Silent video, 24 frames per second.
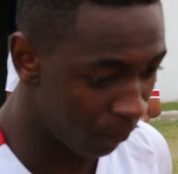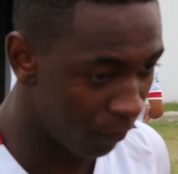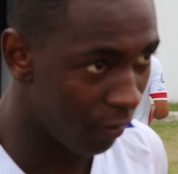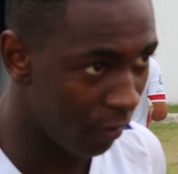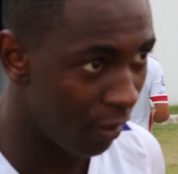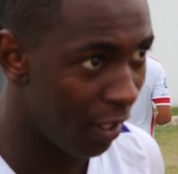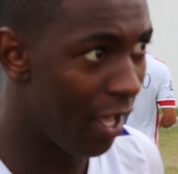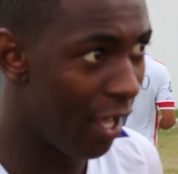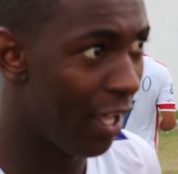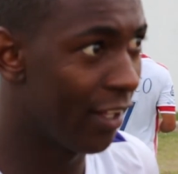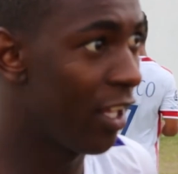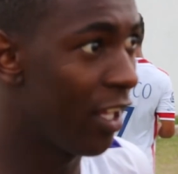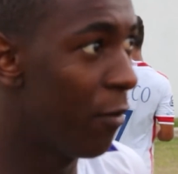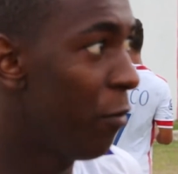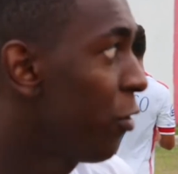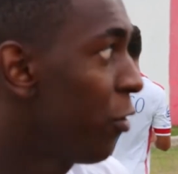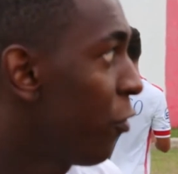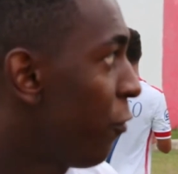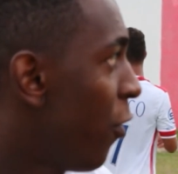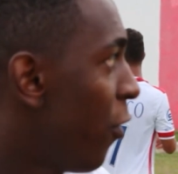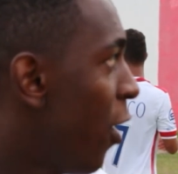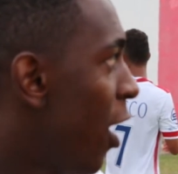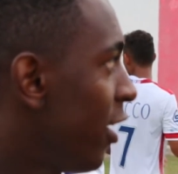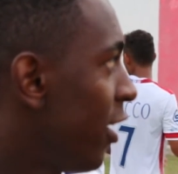Ah, tá muito
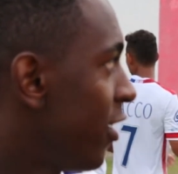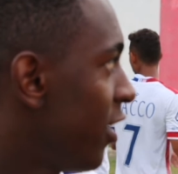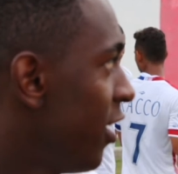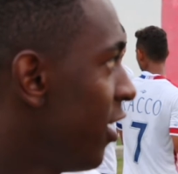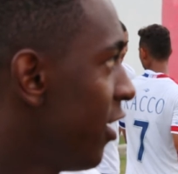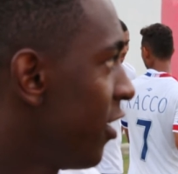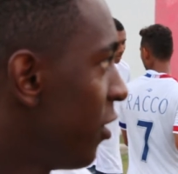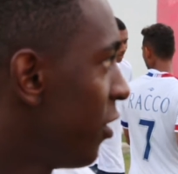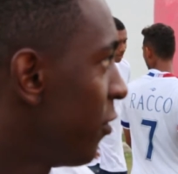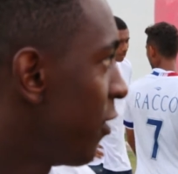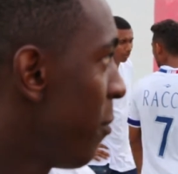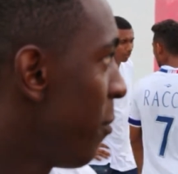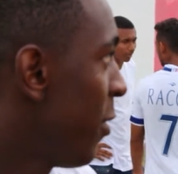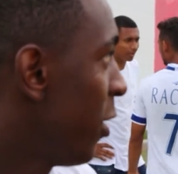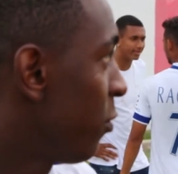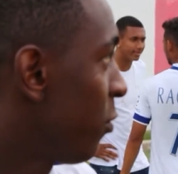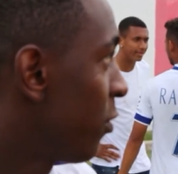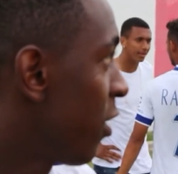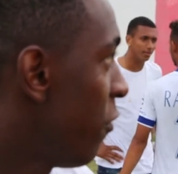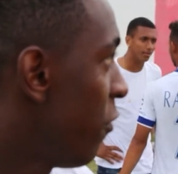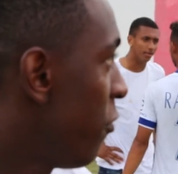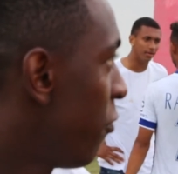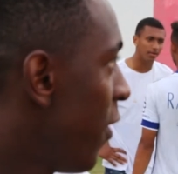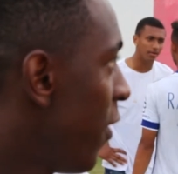forte, a gente também não
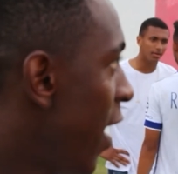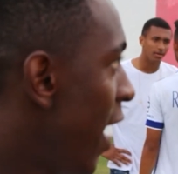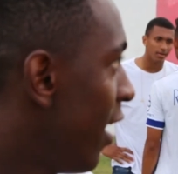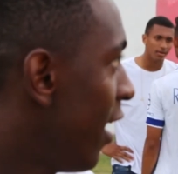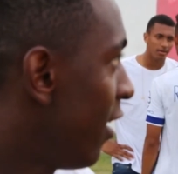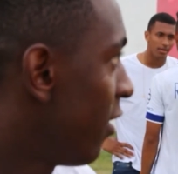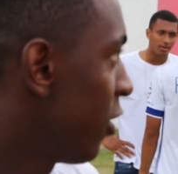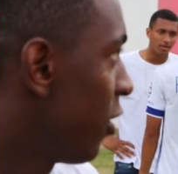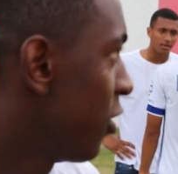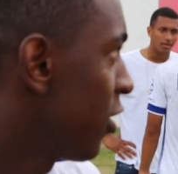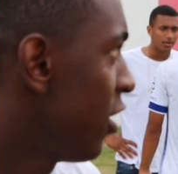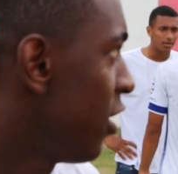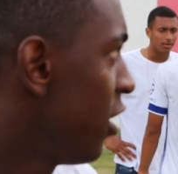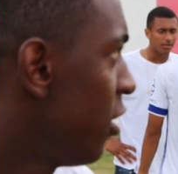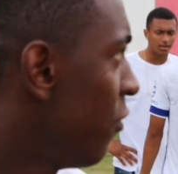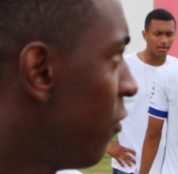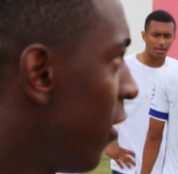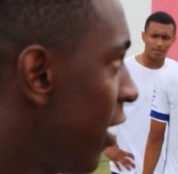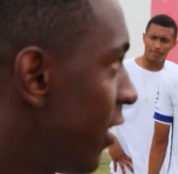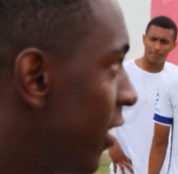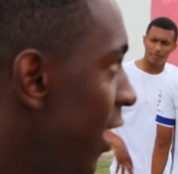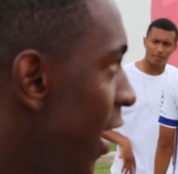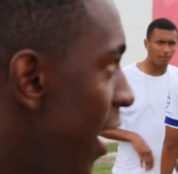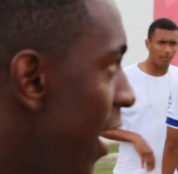teve férias, acho que a gente não vai
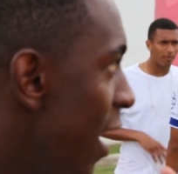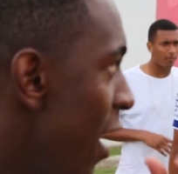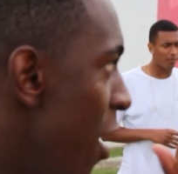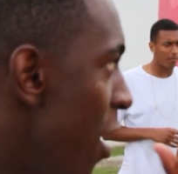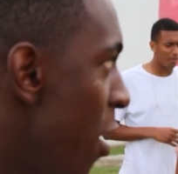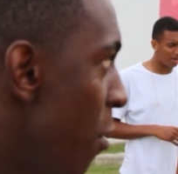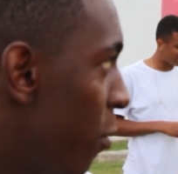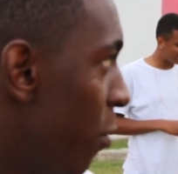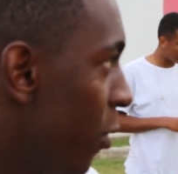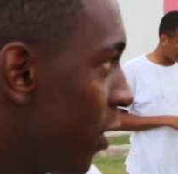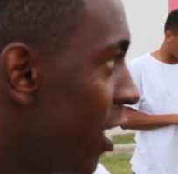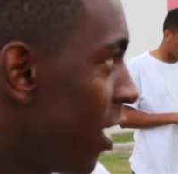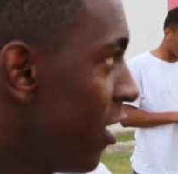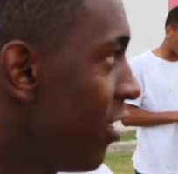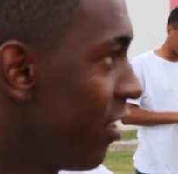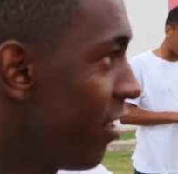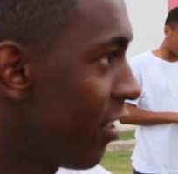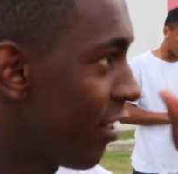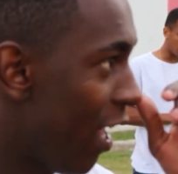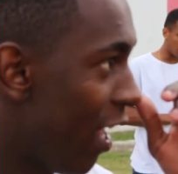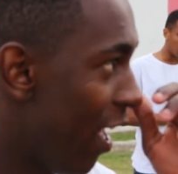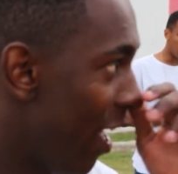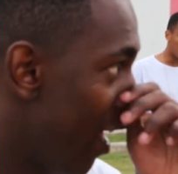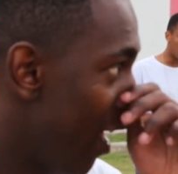ter, porque a gente
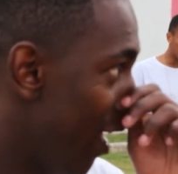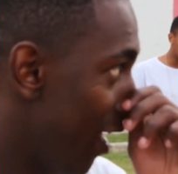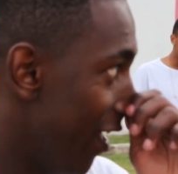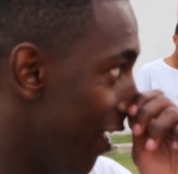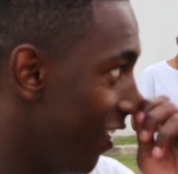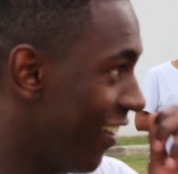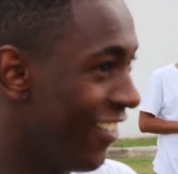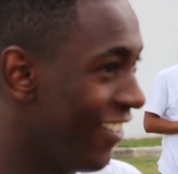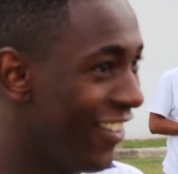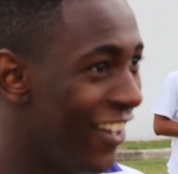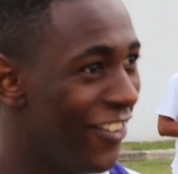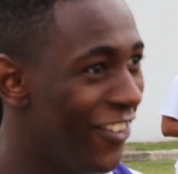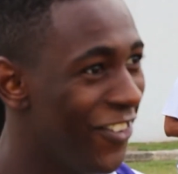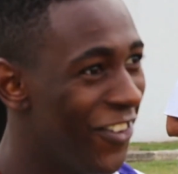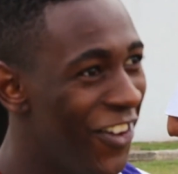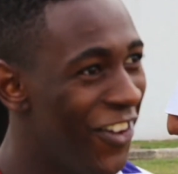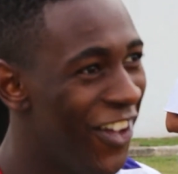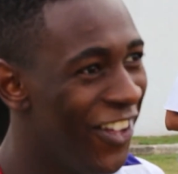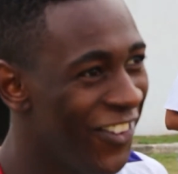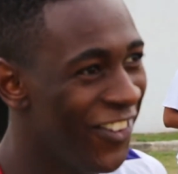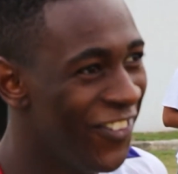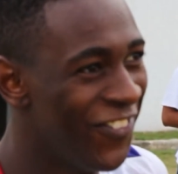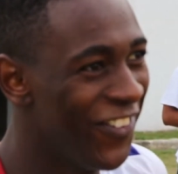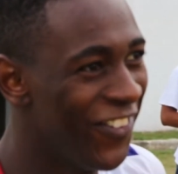está né,
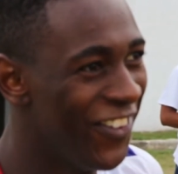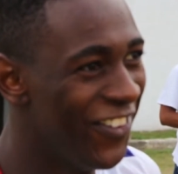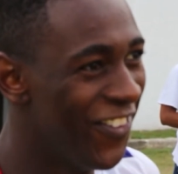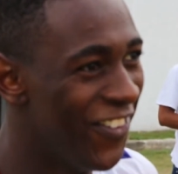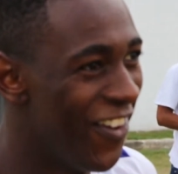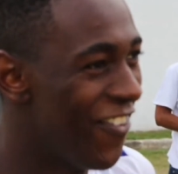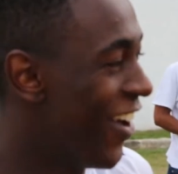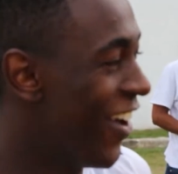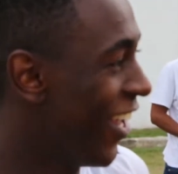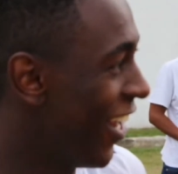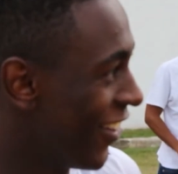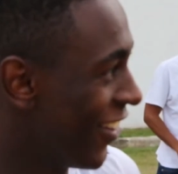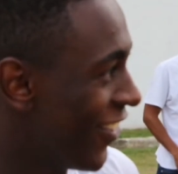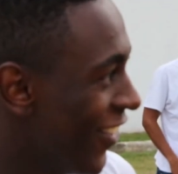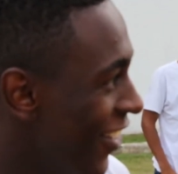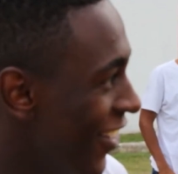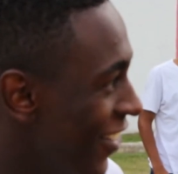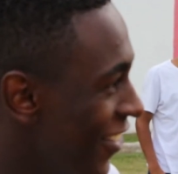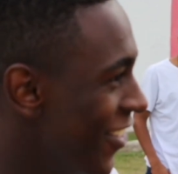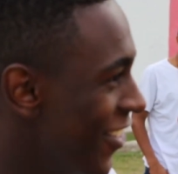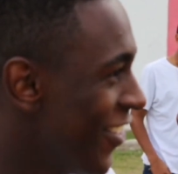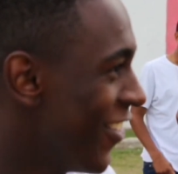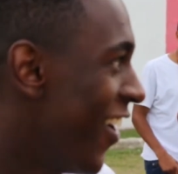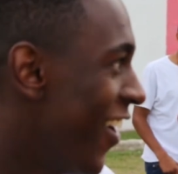numa maratona
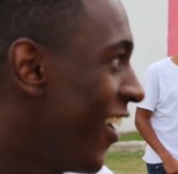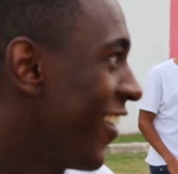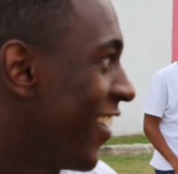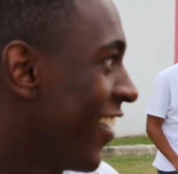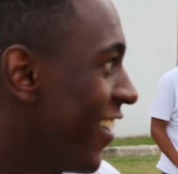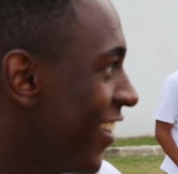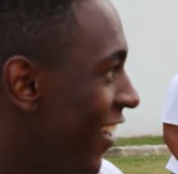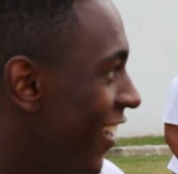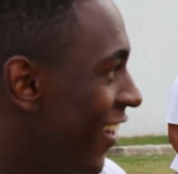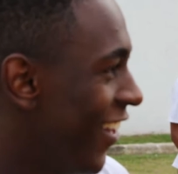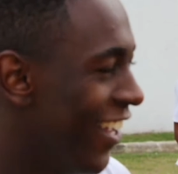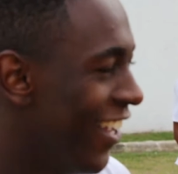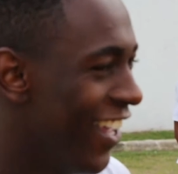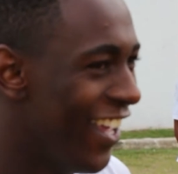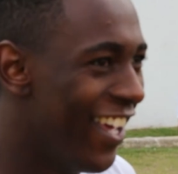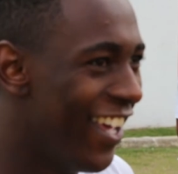de jogos até na,